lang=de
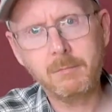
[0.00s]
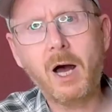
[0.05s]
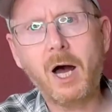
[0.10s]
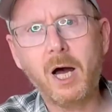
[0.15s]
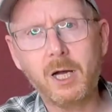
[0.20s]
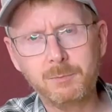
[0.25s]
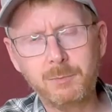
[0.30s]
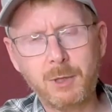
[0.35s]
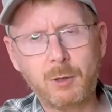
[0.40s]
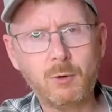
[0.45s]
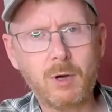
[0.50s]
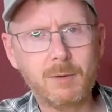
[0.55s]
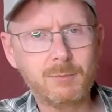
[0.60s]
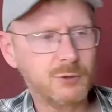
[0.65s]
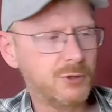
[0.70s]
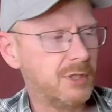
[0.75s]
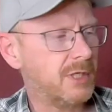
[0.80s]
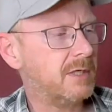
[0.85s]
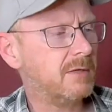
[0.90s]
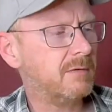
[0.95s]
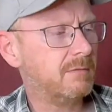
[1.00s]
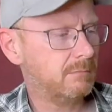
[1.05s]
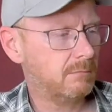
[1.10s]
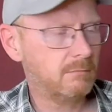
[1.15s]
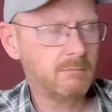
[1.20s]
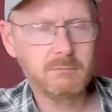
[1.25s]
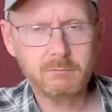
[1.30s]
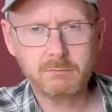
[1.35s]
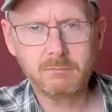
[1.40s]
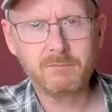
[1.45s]
acht Bauabschnitte
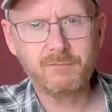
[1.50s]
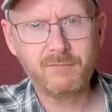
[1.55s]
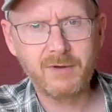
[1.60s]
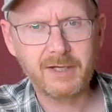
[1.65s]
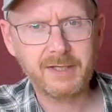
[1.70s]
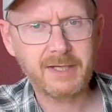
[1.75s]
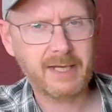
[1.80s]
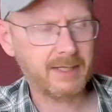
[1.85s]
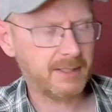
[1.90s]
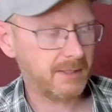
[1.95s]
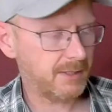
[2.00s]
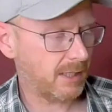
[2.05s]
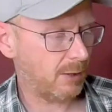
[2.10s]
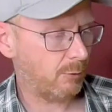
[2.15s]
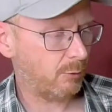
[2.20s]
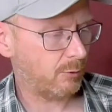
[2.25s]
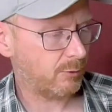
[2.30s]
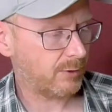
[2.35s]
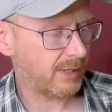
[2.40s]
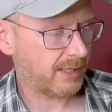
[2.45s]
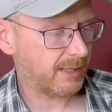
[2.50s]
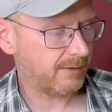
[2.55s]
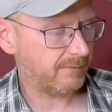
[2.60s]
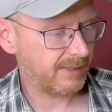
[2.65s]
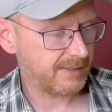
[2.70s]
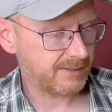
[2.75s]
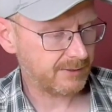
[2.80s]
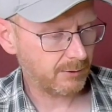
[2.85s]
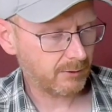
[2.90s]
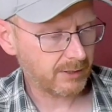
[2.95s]
wären, denke ich, auch okay gewesen.